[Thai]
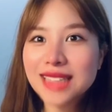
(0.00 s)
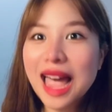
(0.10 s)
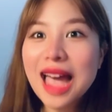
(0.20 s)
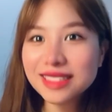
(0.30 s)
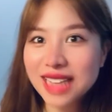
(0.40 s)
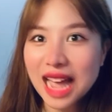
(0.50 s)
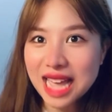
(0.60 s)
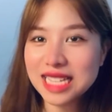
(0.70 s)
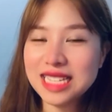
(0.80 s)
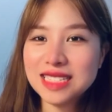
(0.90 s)
ธาตุไหน
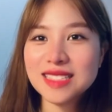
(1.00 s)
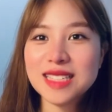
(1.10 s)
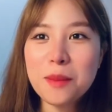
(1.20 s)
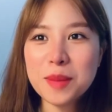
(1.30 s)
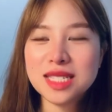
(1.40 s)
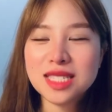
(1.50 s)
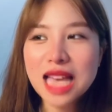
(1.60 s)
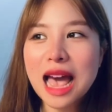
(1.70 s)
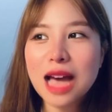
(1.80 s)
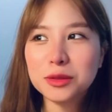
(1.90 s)
จะเป็น
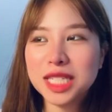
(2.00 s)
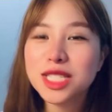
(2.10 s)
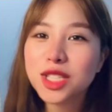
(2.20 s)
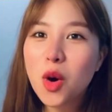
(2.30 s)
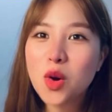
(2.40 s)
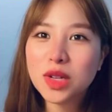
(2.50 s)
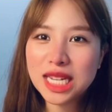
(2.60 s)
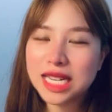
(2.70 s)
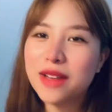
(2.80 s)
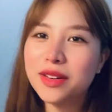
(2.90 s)
ชาวที่โชค
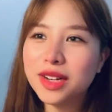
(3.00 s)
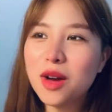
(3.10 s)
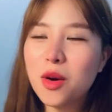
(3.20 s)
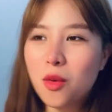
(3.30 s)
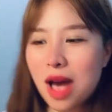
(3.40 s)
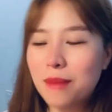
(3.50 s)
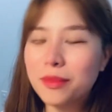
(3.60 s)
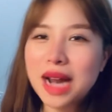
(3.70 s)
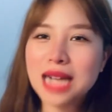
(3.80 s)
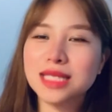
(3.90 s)
ดีในเรื่องของความ
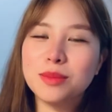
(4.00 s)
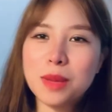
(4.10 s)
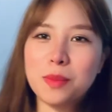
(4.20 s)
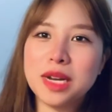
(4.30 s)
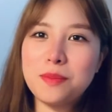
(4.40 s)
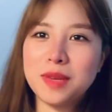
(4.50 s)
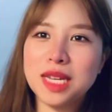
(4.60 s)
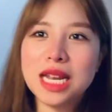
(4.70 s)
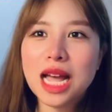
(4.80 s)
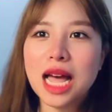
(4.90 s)
รักสำหรับคลิป
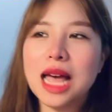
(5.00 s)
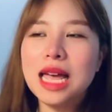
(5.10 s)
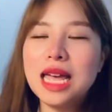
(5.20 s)
นี้นะคะ